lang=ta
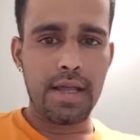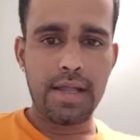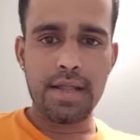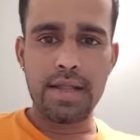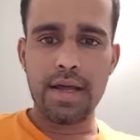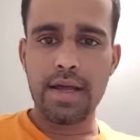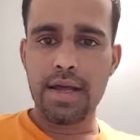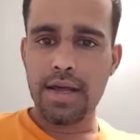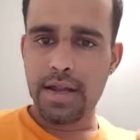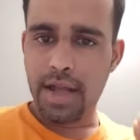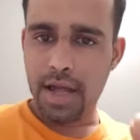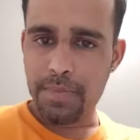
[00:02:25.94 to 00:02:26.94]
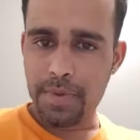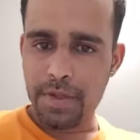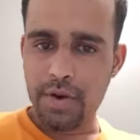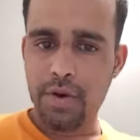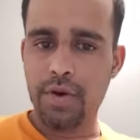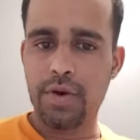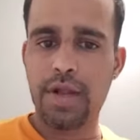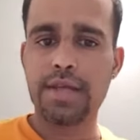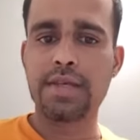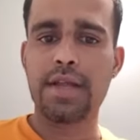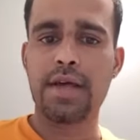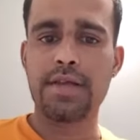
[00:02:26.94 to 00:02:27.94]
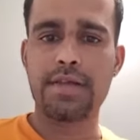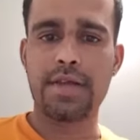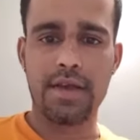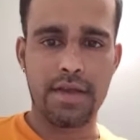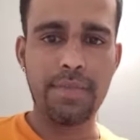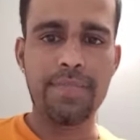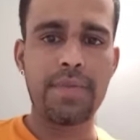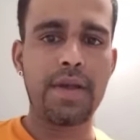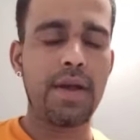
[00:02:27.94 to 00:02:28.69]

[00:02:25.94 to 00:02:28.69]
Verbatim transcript: இந்த நாற்பது கிலோ ரேசன் அரிசியையும்